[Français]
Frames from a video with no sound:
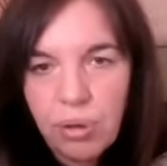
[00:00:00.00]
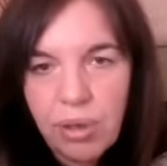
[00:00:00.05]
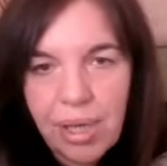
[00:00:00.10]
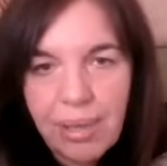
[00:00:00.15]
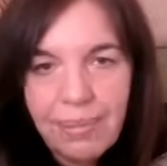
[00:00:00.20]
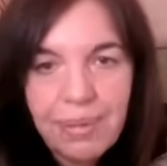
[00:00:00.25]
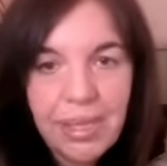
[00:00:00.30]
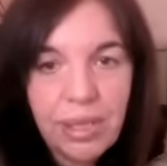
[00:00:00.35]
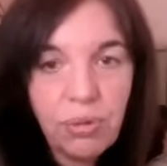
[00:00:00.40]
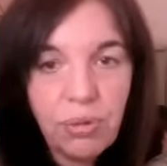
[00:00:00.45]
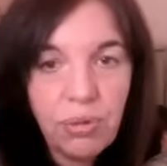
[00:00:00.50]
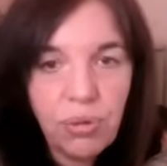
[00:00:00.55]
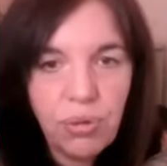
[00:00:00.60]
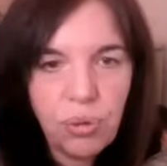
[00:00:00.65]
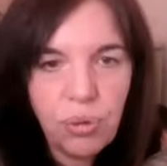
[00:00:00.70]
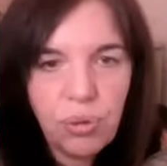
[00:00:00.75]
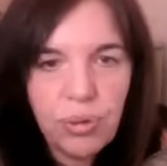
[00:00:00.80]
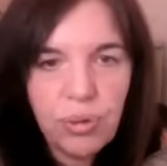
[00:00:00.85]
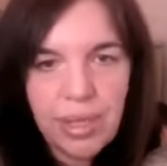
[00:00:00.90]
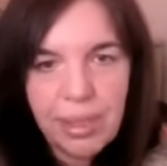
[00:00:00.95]
Le problème, c'est que
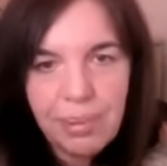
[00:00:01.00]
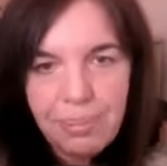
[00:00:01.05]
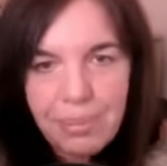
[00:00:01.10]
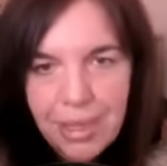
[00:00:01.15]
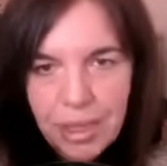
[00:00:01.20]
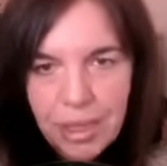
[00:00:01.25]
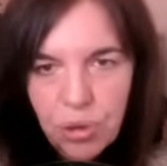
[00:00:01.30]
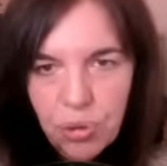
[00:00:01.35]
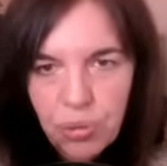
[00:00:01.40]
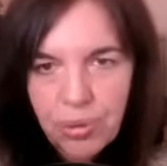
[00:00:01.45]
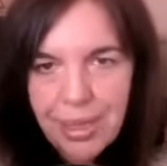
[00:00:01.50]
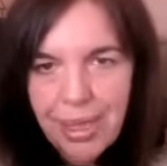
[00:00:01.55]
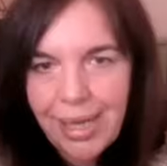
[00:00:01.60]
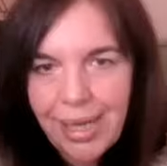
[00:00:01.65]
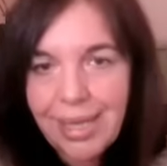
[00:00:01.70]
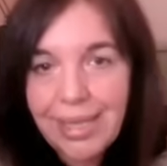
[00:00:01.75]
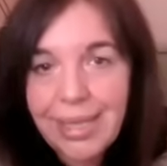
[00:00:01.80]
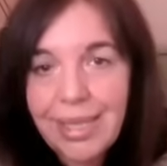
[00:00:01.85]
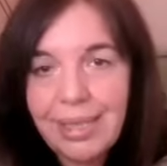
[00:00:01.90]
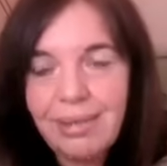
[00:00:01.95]
ce côté missionnaire,